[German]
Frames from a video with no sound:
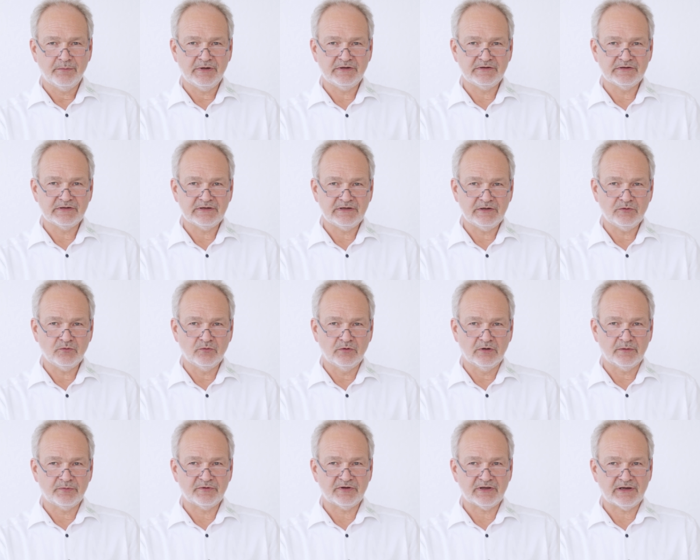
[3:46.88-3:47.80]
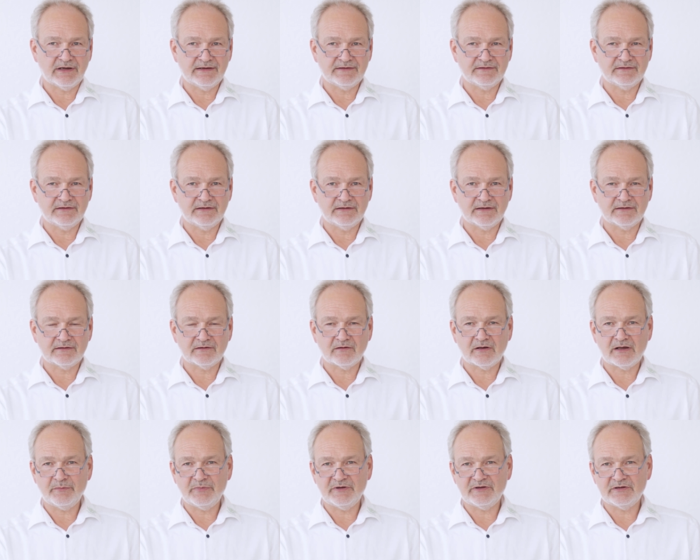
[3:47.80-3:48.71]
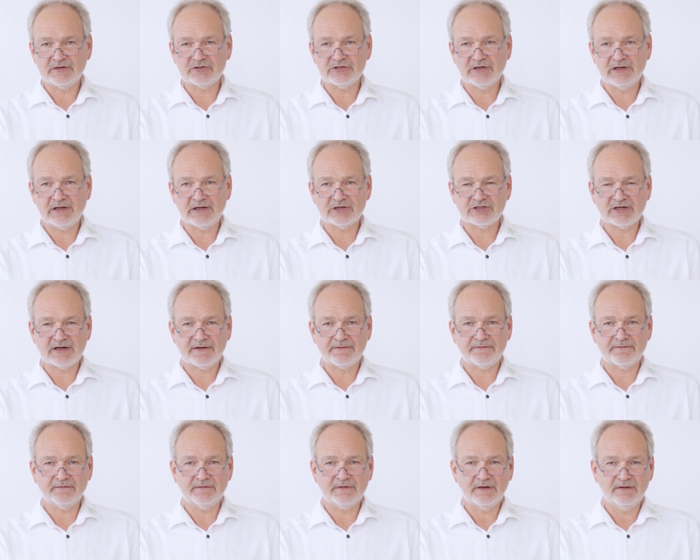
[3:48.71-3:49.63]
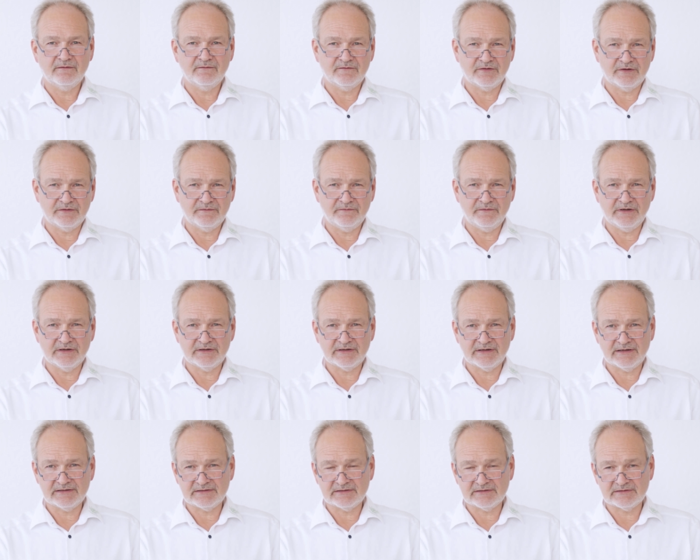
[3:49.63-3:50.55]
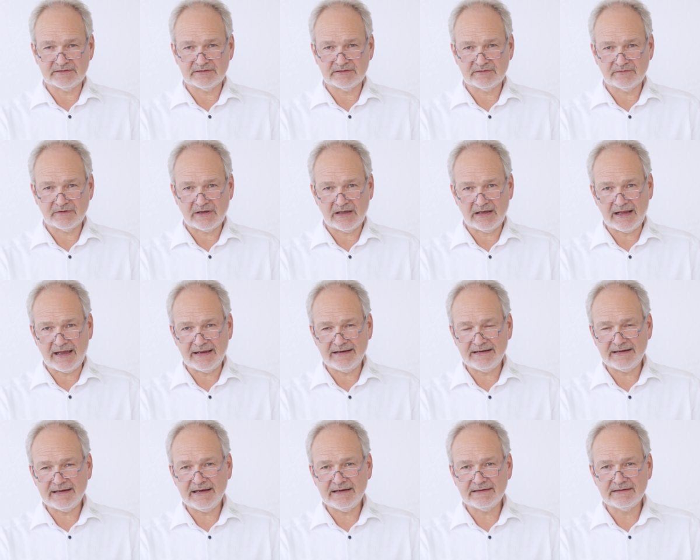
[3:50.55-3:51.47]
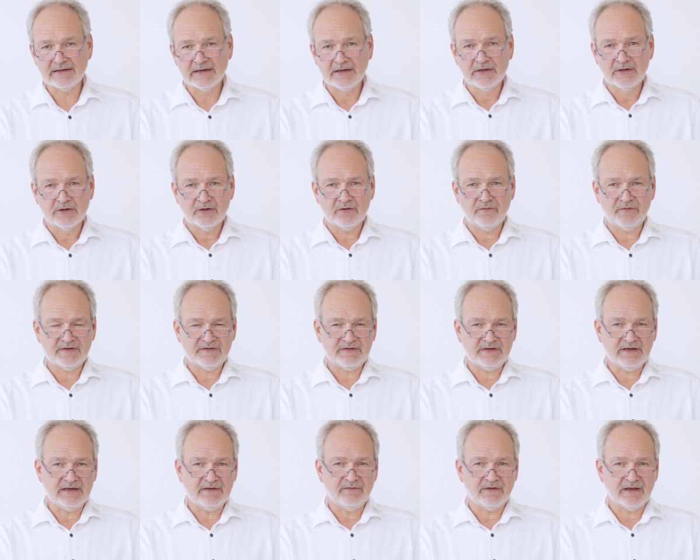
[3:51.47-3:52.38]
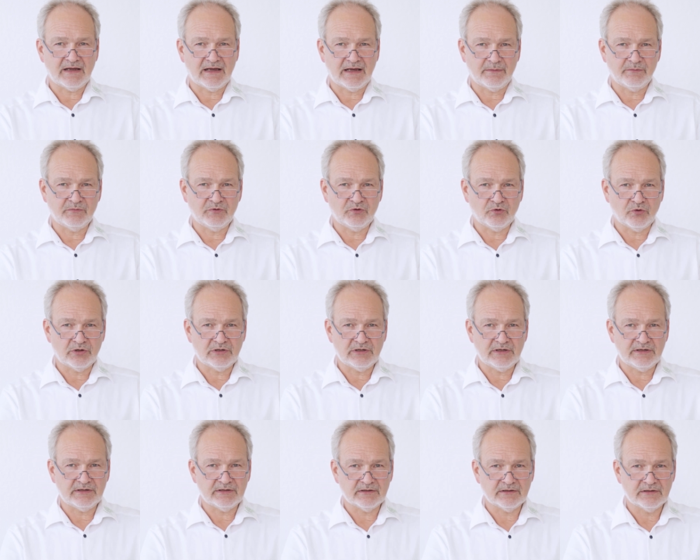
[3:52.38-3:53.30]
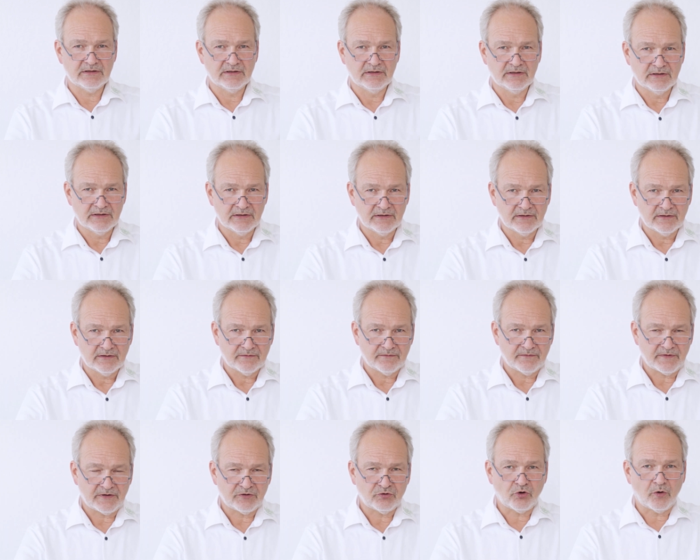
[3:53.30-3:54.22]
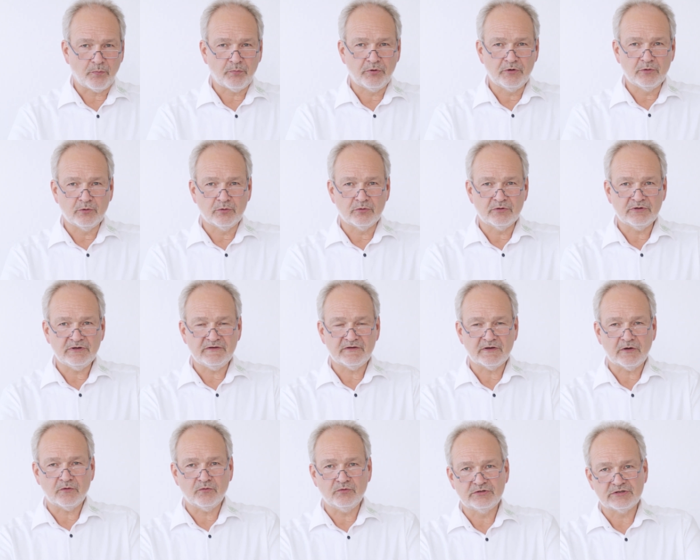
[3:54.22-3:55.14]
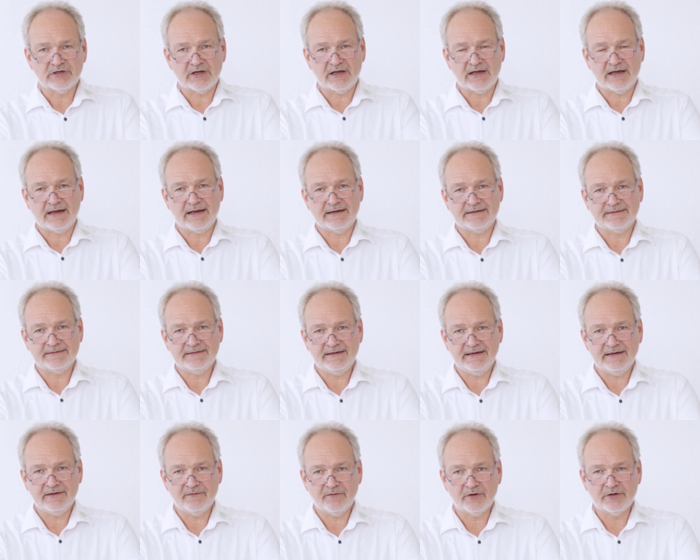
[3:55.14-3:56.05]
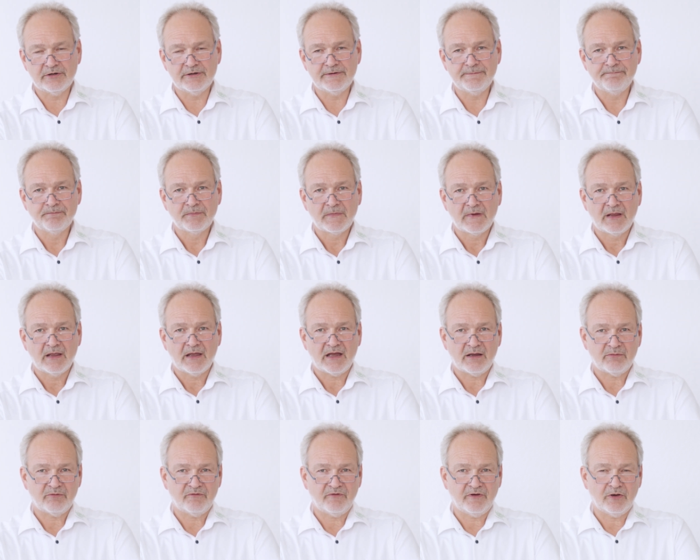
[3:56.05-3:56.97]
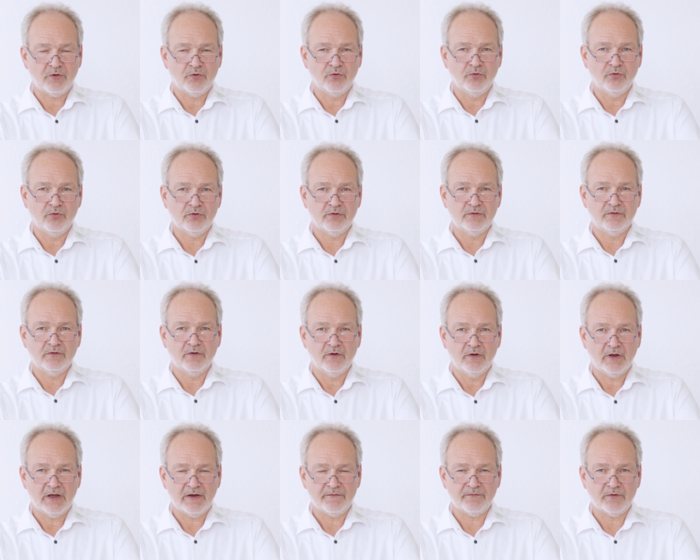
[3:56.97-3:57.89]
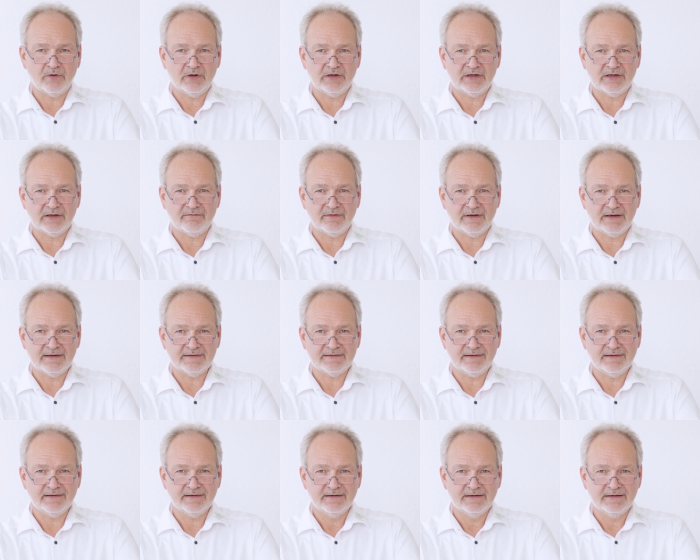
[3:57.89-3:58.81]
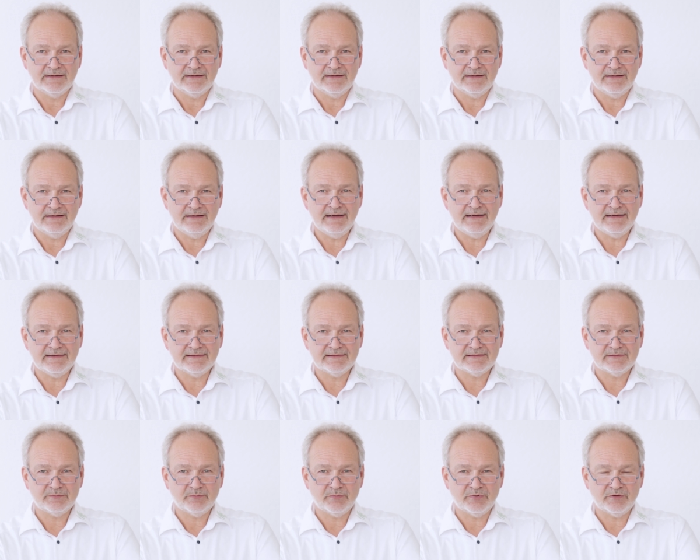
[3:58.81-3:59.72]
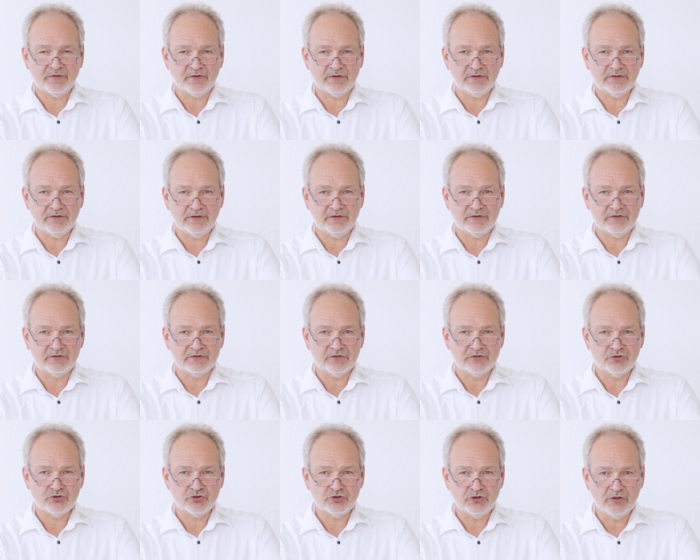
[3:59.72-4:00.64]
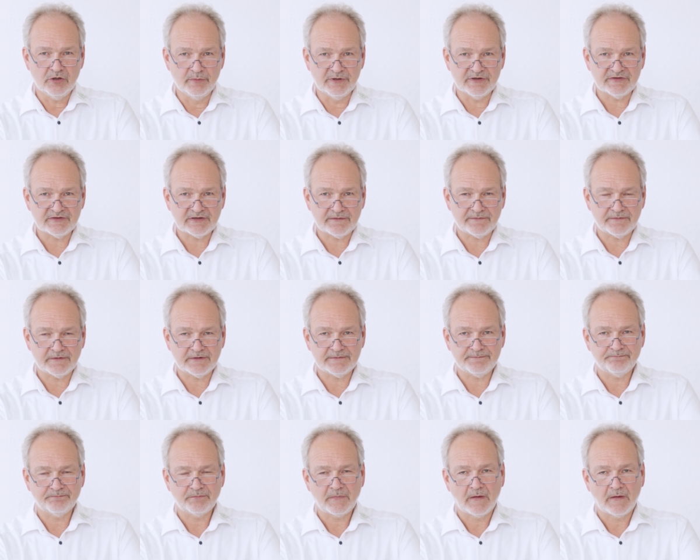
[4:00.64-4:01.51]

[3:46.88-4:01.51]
mit den Urlaubsreisenden das auch ein bisschen schneller schaffen wird, als es alleine geht. Und wir sehen, wir haben deutliche Verdoppelungen dieser Unterarten jede Woche, aber wir erhören erfreulicherweise nichts Besonderes Schlimmes davon.